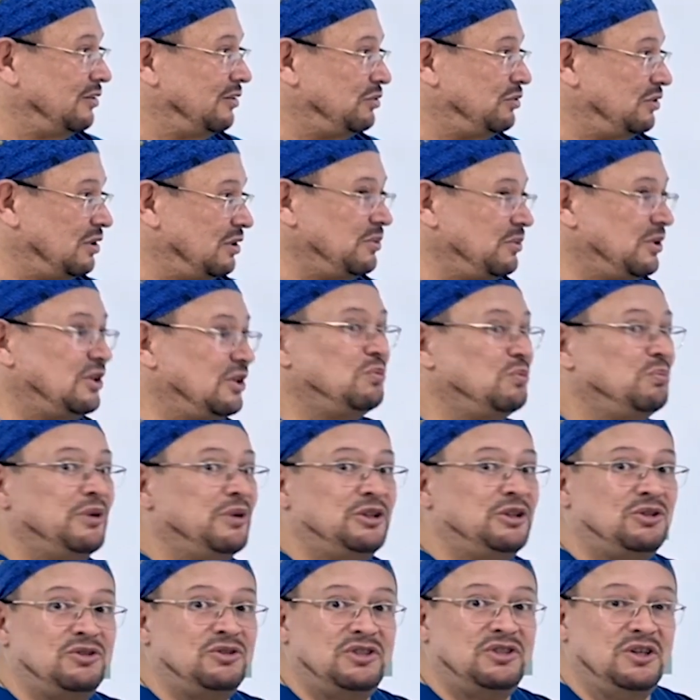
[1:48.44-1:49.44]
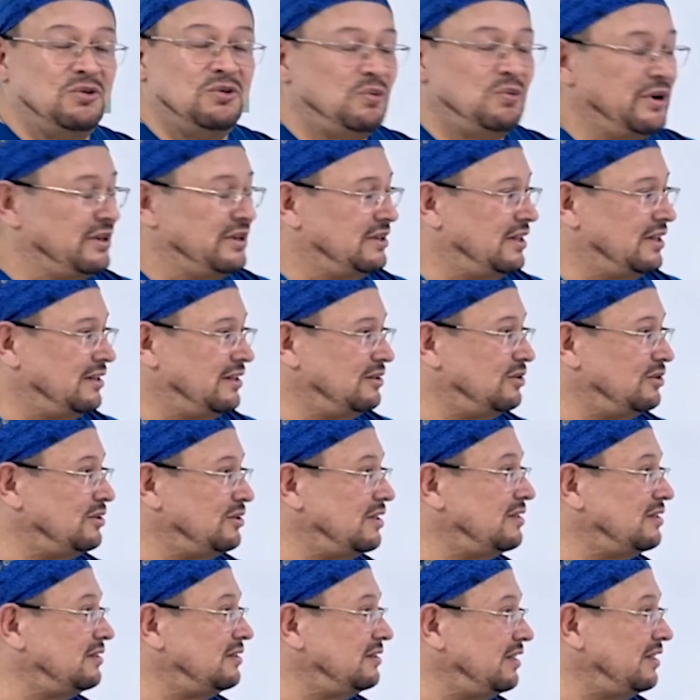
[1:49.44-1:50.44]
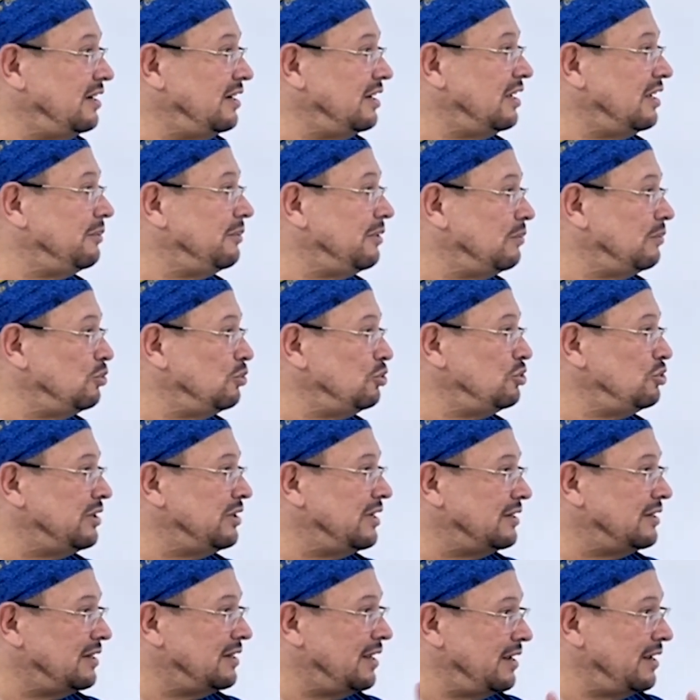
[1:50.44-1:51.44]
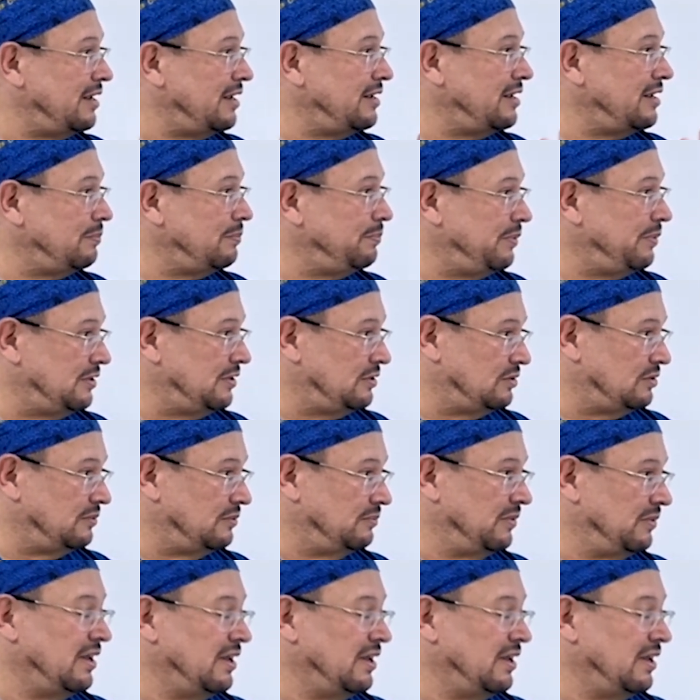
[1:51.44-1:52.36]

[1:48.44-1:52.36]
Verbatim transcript: Usted mide un metro cincuenta, entonces tiene que ver mucho la talla y el peso